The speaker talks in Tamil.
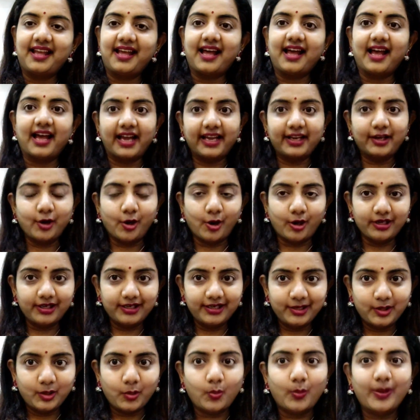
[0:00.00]
ஹாய் ஆல்
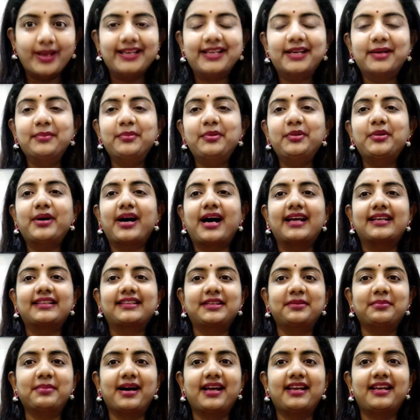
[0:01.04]
வெல்கம் டு
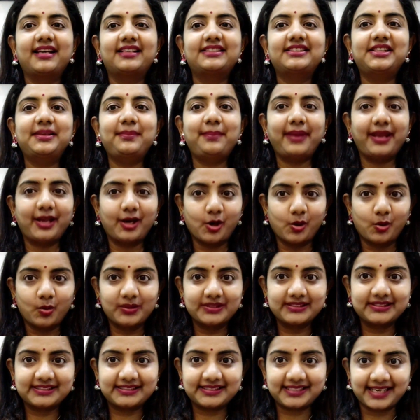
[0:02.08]
ஆர்த்தி பாலாஜி
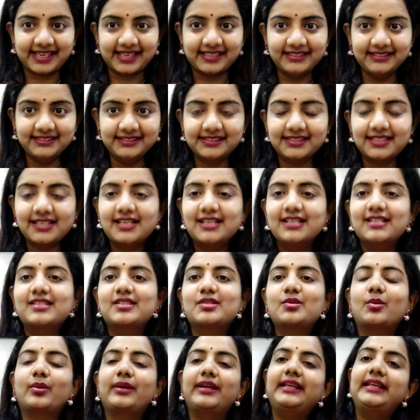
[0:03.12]
மேக்கோவர் ஸ்டைல்ஸ்
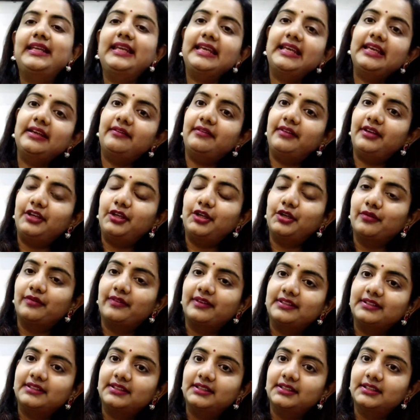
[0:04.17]
ஸோ இன்னைக்கு வீடியோ
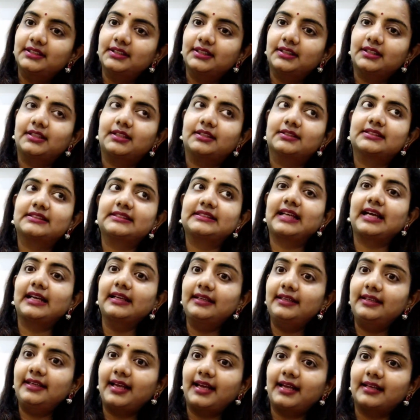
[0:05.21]
வந்து சன்
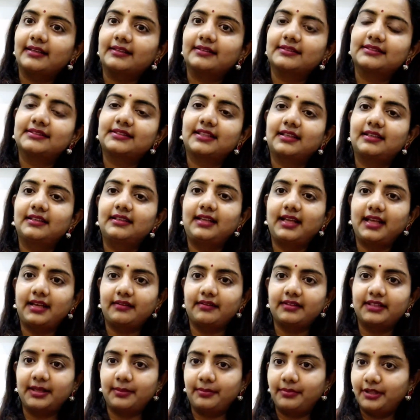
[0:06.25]
சன் டேன்
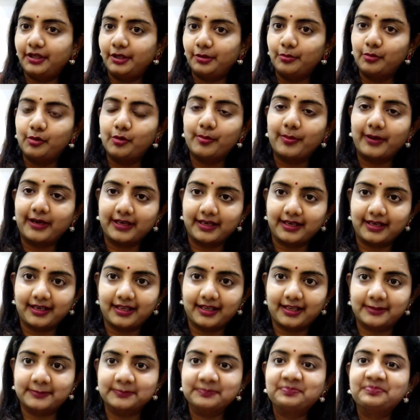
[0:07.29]
வந்து எப்படி ரிமூவ்
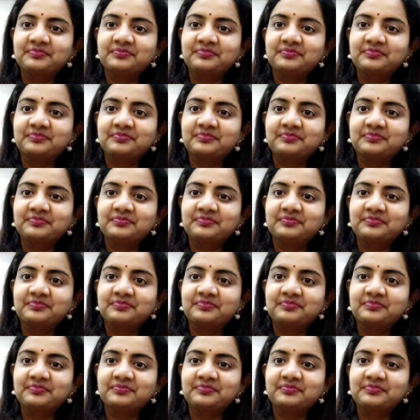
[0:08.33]
பண்ணலாம்